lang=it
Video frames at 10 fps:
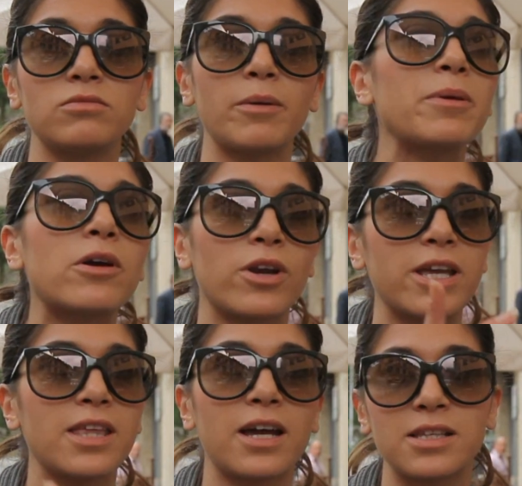una piccola
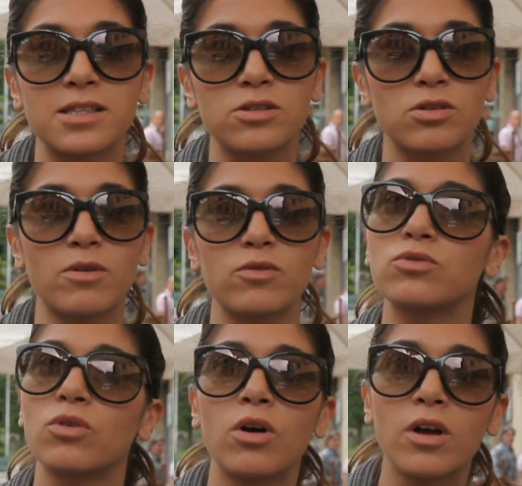idea, nel senso mi è
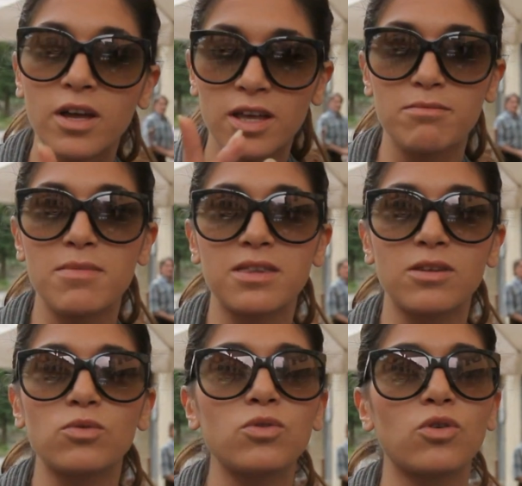venuto in
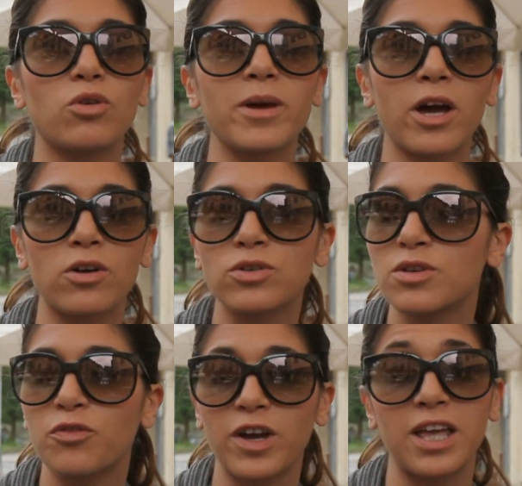mente un nome, Rocco
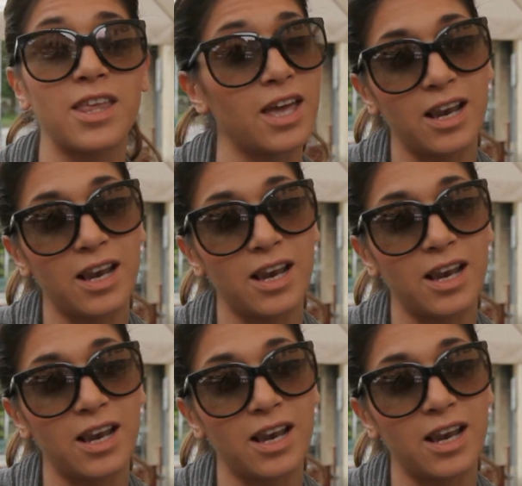Siffredi, e